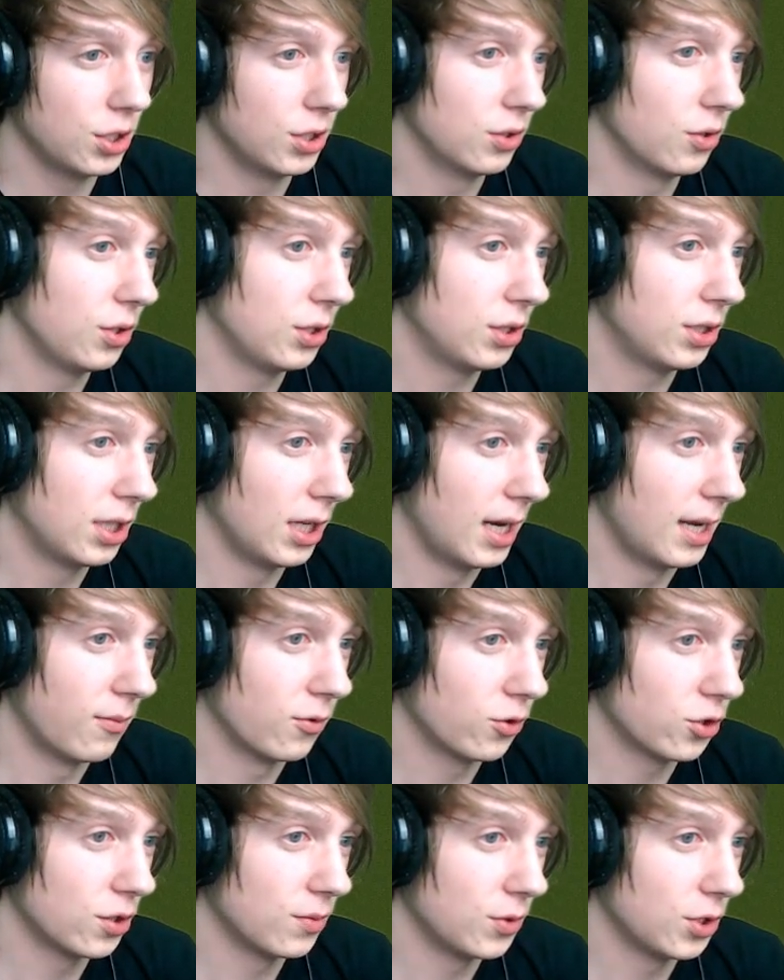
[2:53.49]
No i tyle
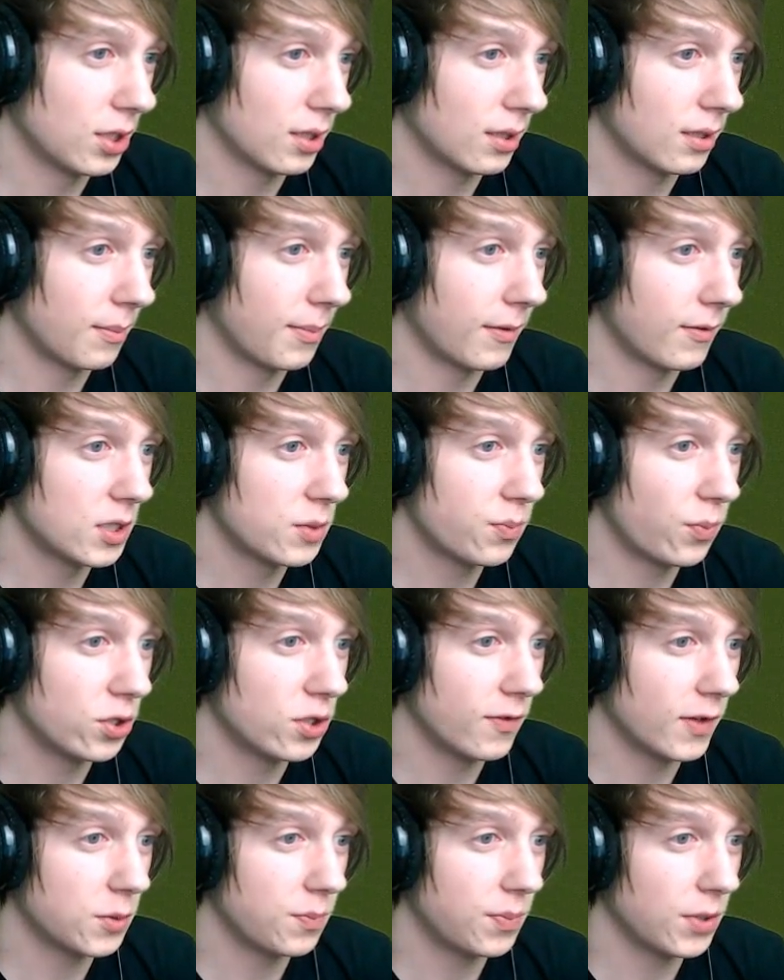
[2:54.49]
możemy się tak naprawdę
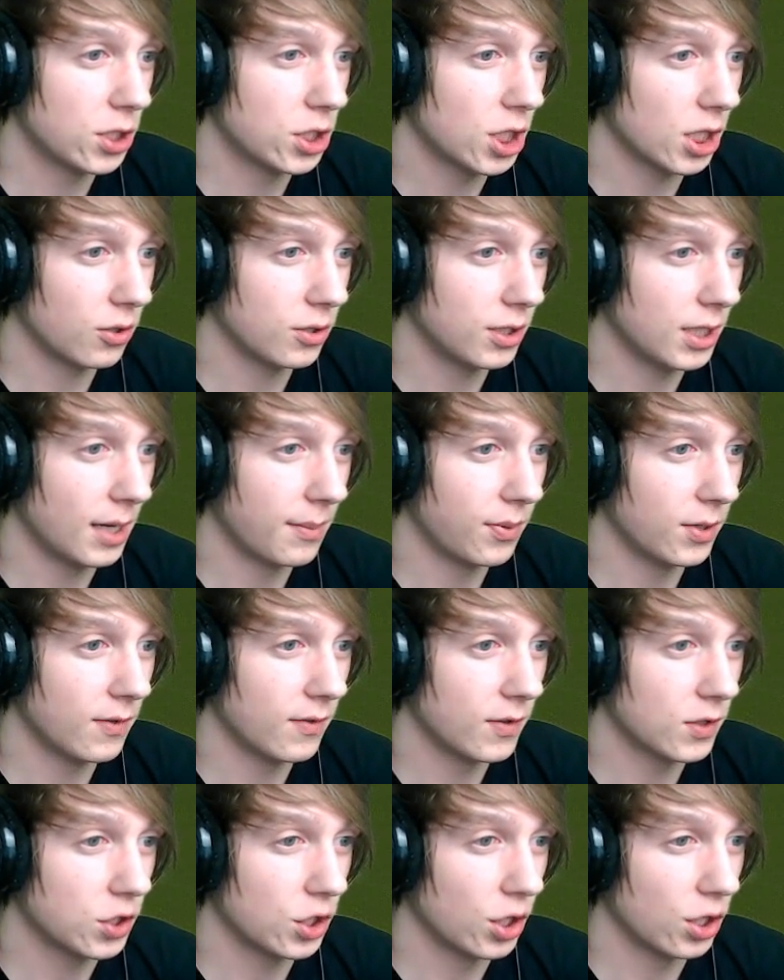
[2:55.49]
spodziewać pierwszego dnia,
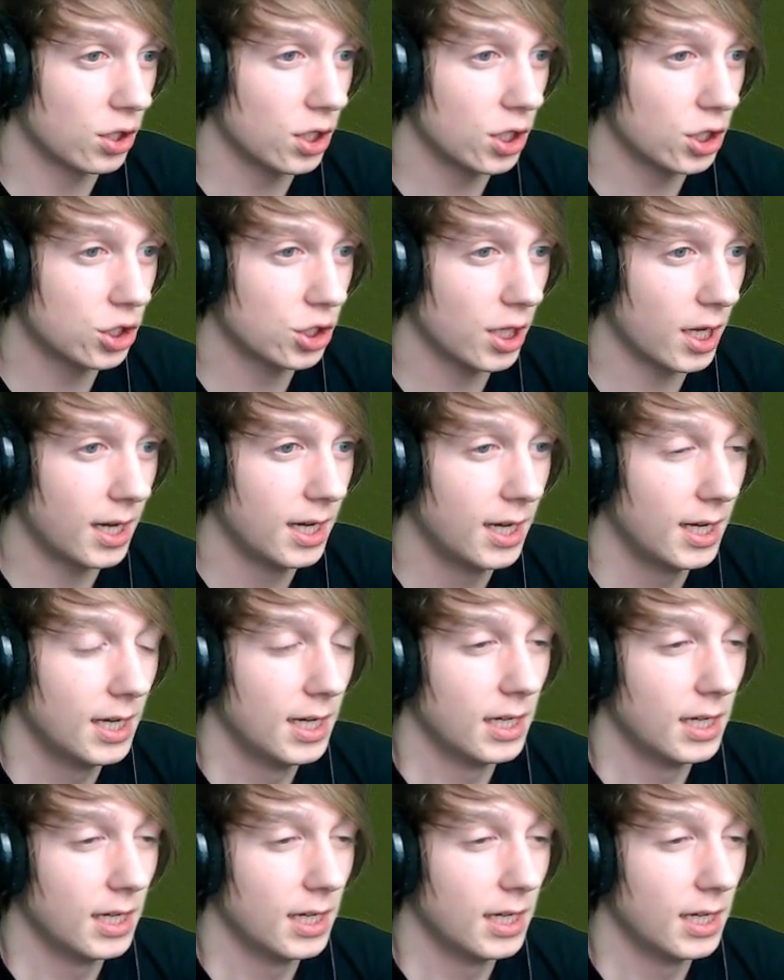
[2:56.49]
ponieważ reszta